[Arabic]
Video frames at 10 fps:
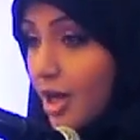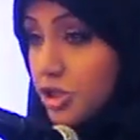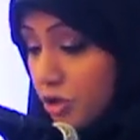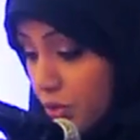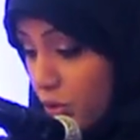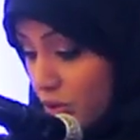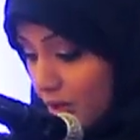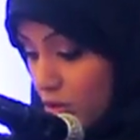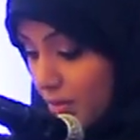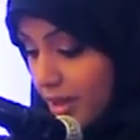أشعره
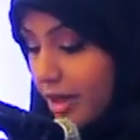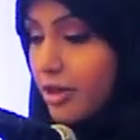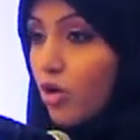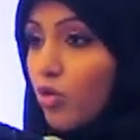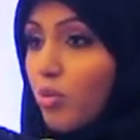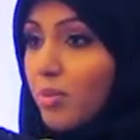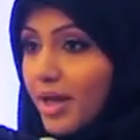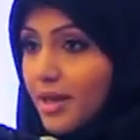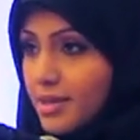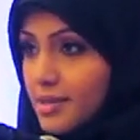دوما أنه
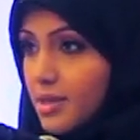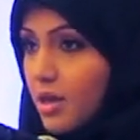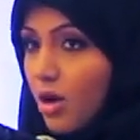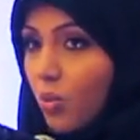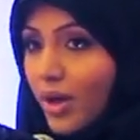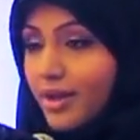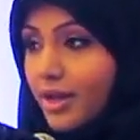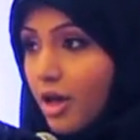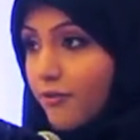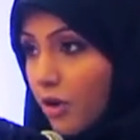مميز
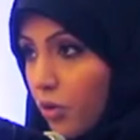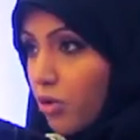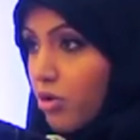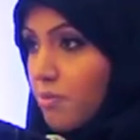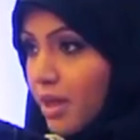وإنك فخور